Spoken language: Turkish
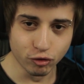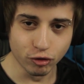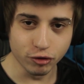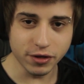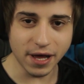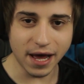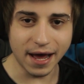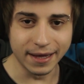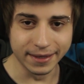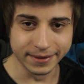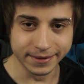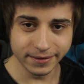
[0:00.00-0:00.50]

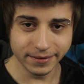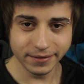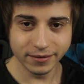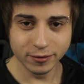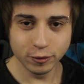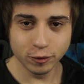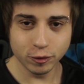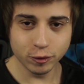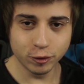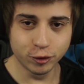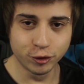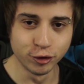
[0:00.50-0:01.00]
buradan
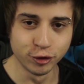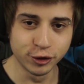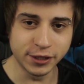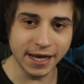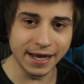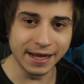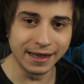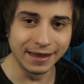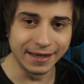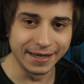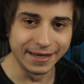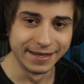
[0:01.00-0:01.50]

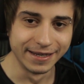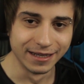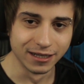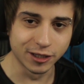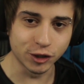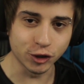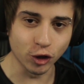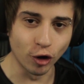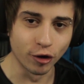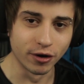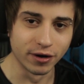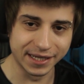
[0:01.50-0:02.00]
150 yıl
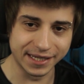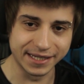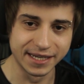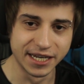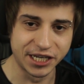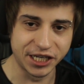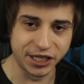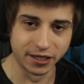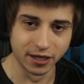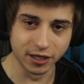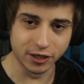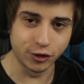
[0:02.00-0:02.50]
sonrası
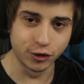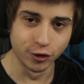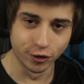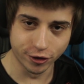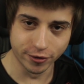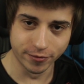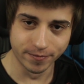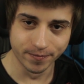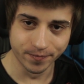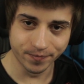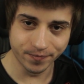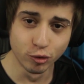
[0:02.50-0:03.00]
için
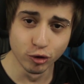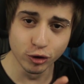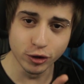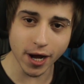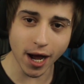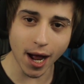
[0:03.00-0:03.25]
açıyorum. Bu